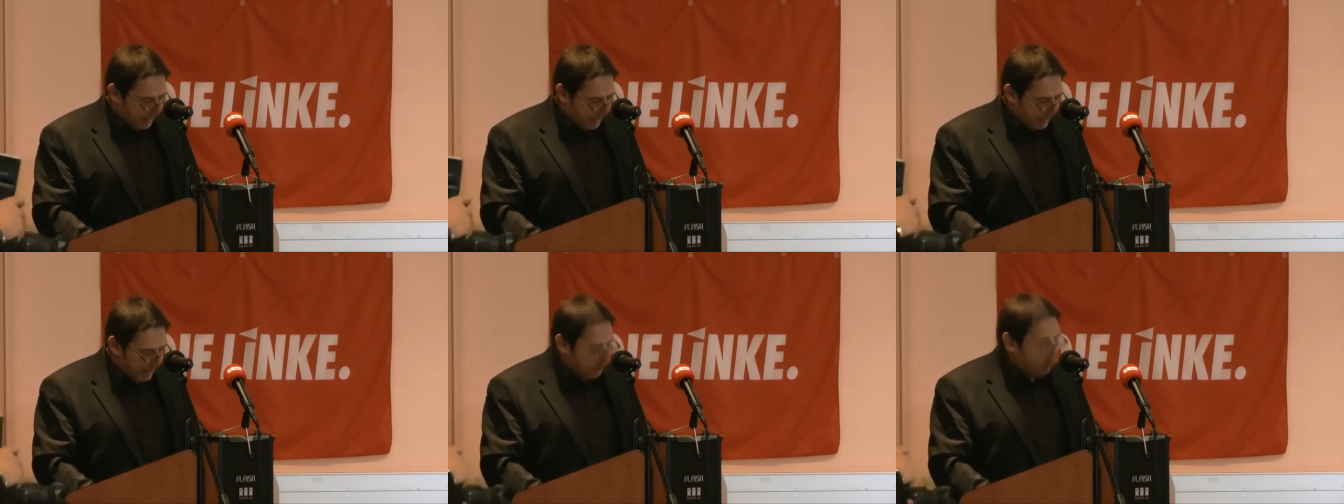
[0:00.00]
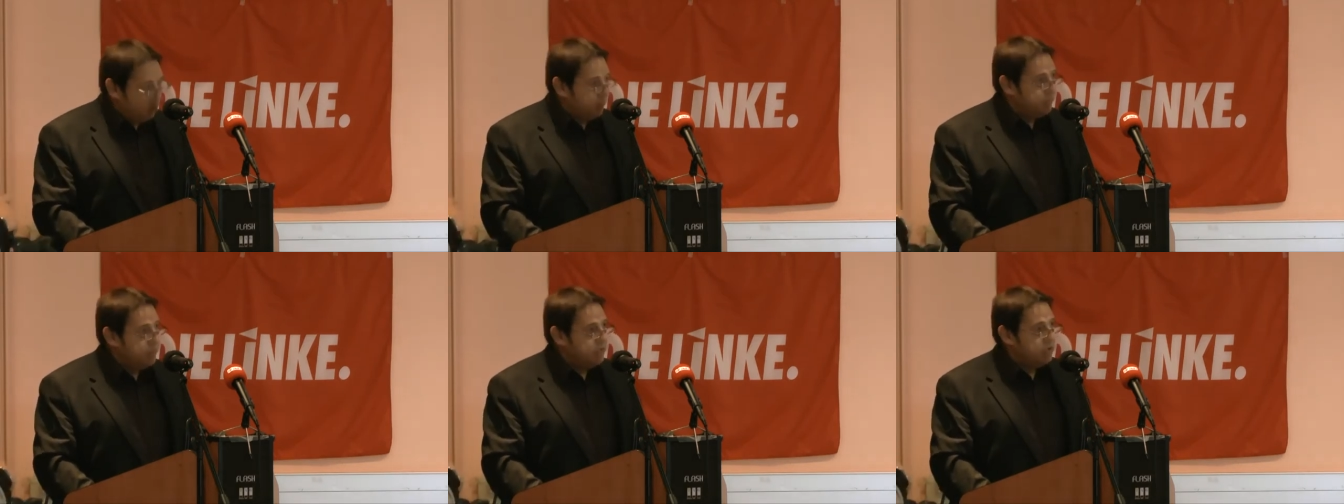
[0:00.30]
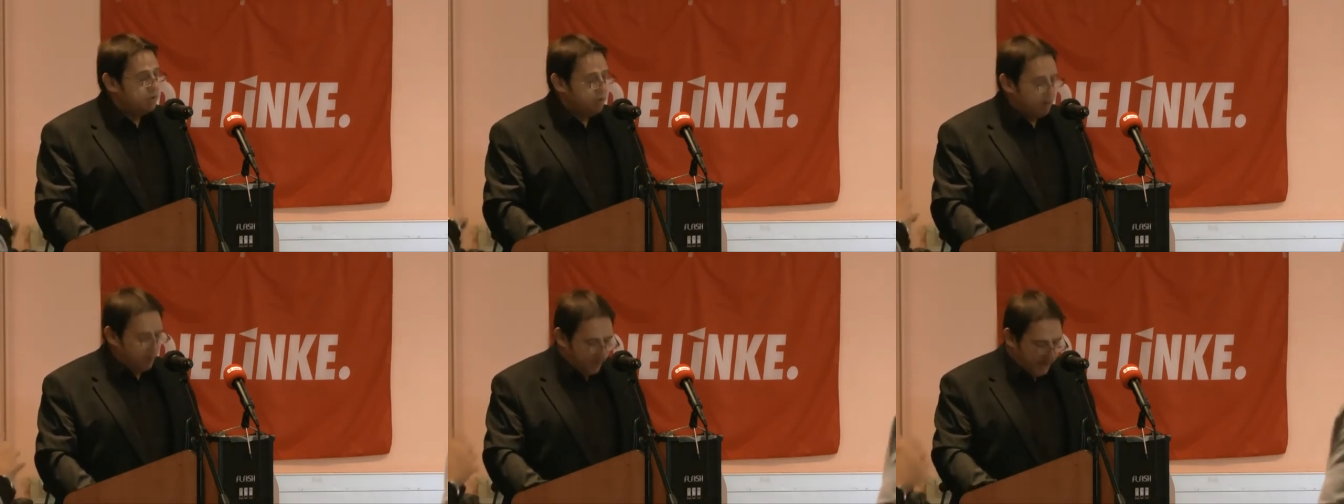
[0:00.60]
Quatre
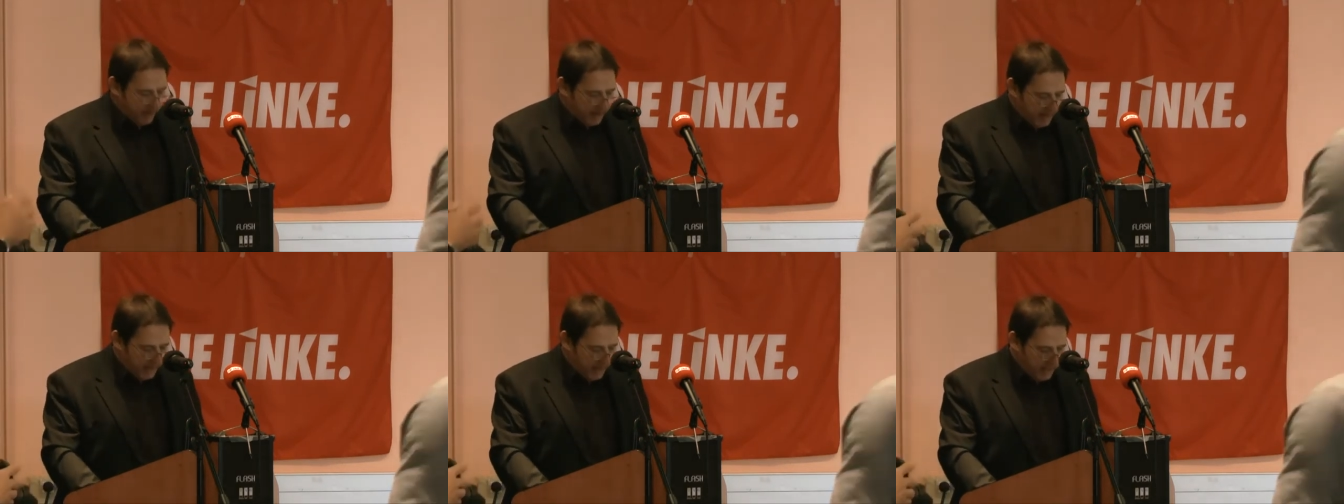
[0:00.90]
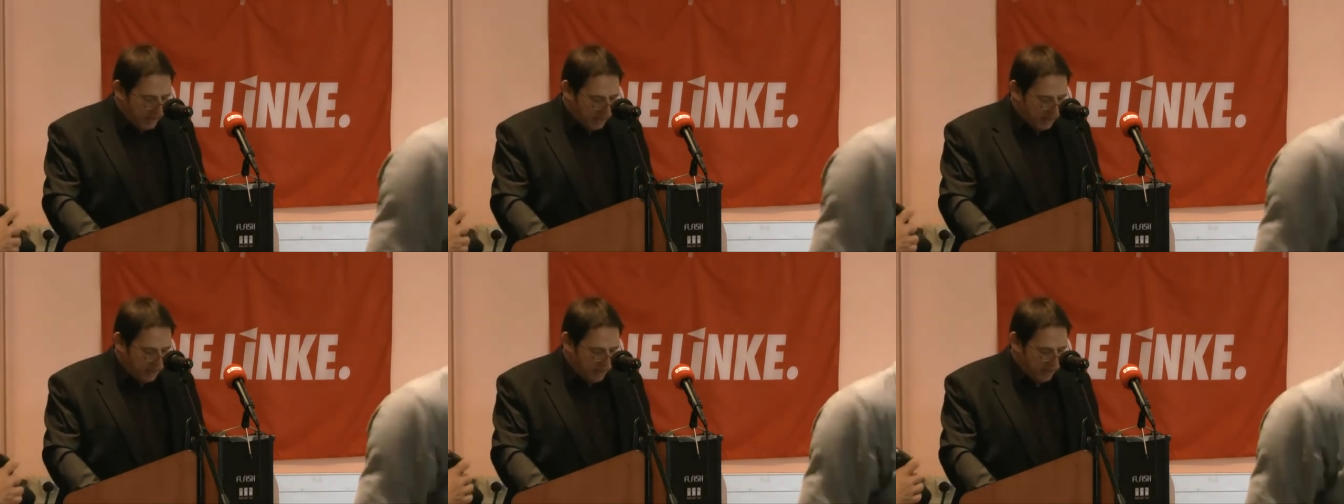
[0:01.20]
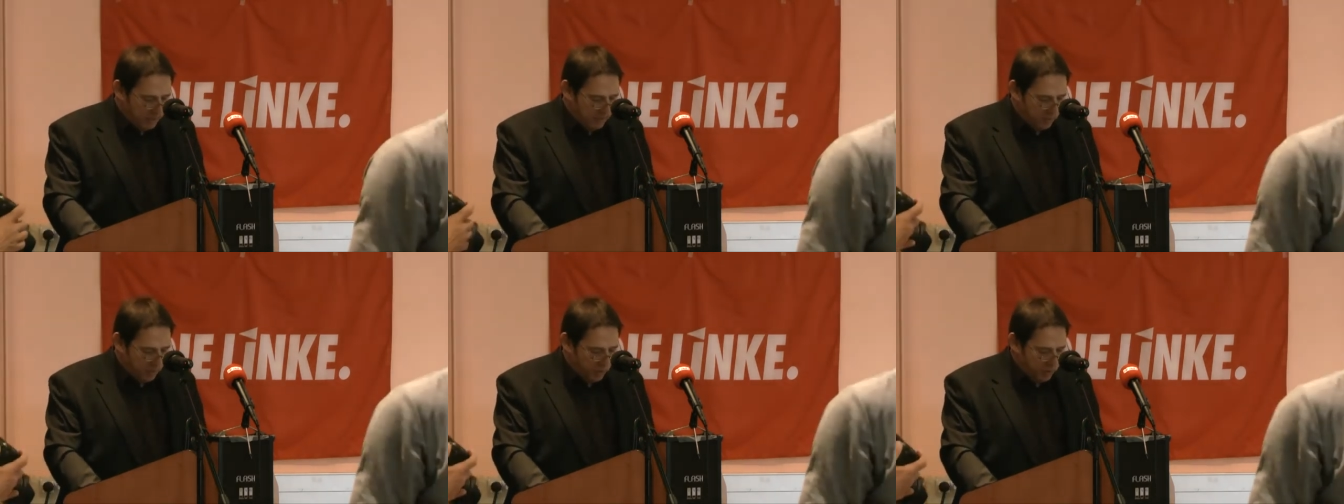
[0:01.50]
mines de fer
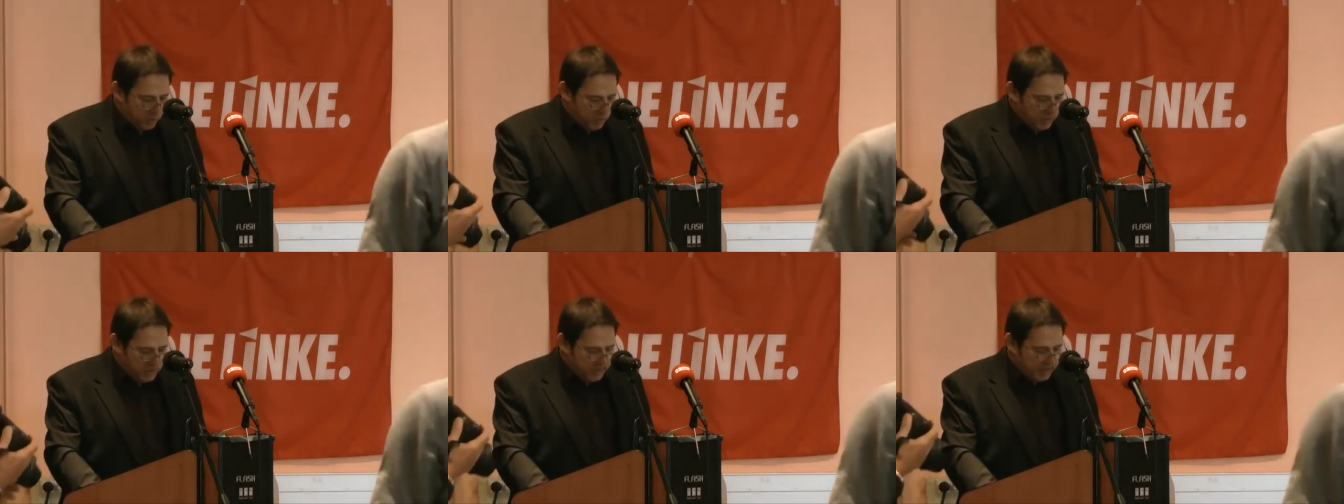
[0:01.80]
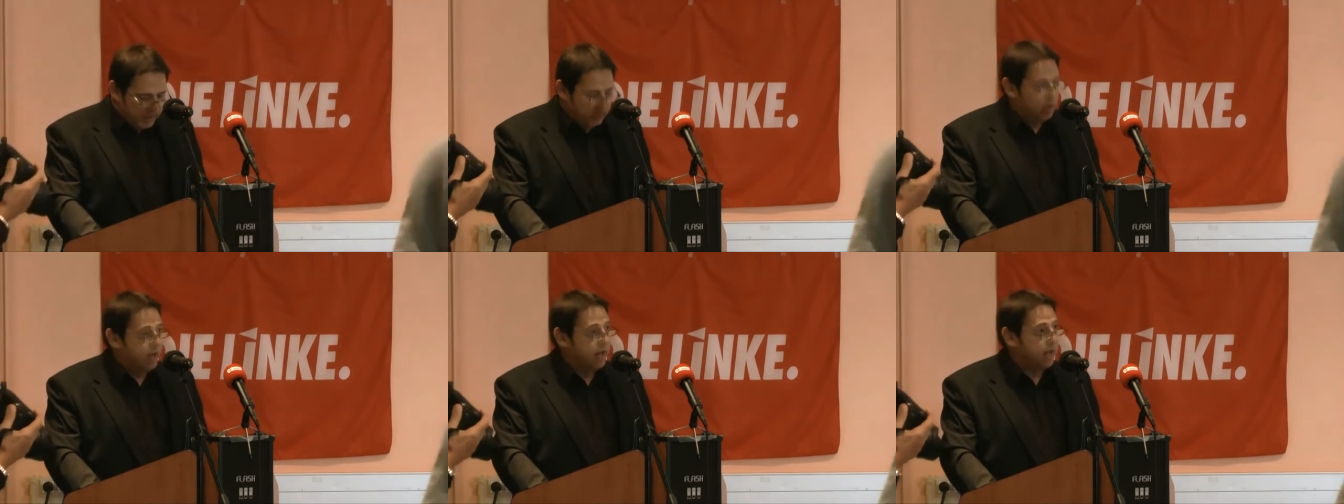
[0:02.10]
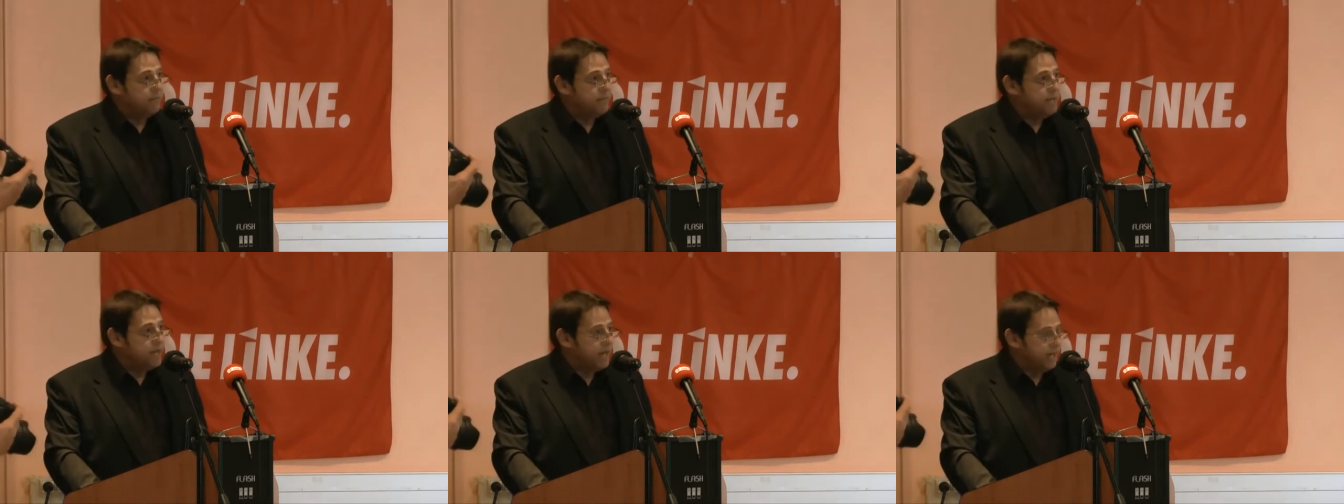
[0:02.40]
produisaient de
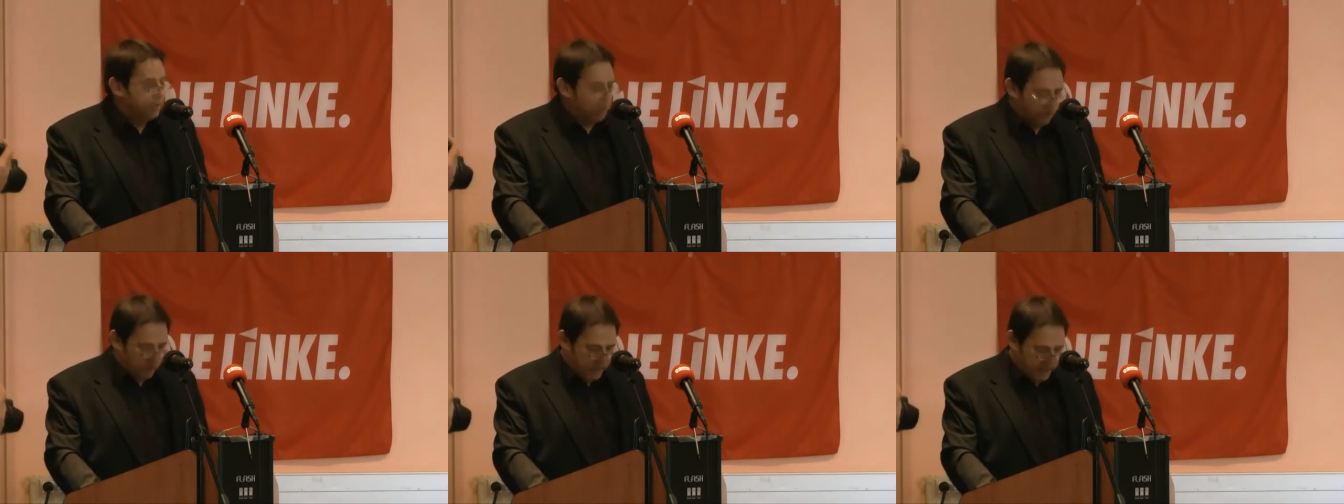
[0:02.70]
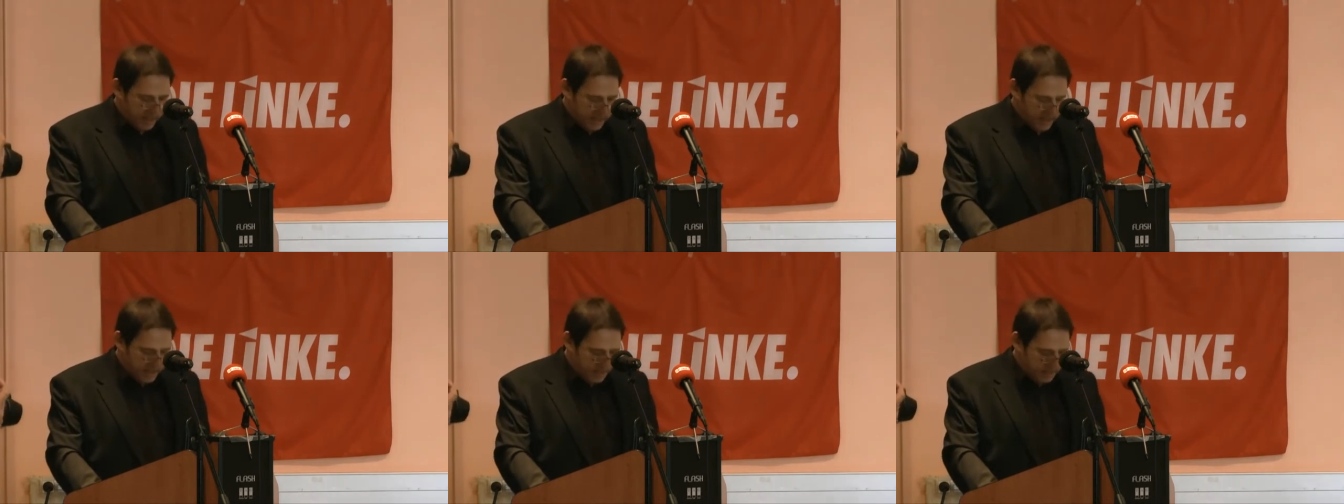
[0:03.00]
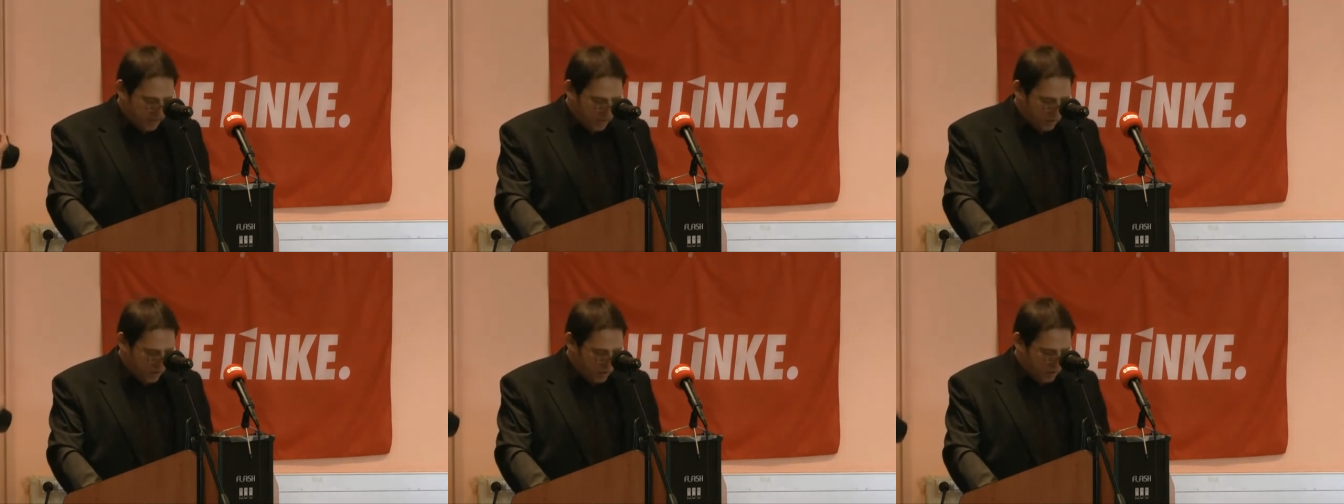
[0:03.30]
la minette
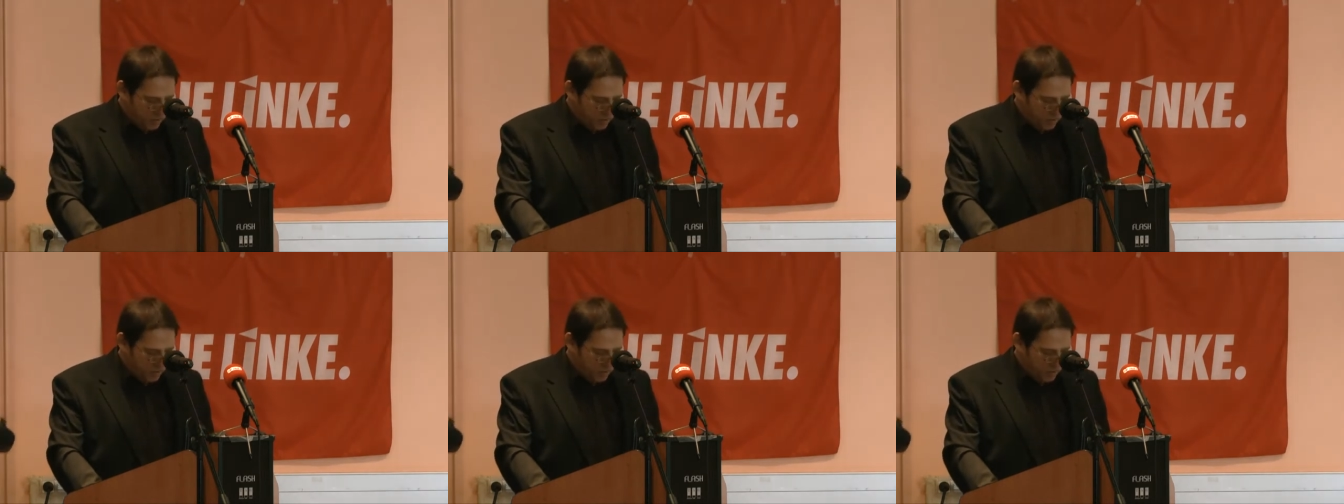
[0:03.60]
lorraine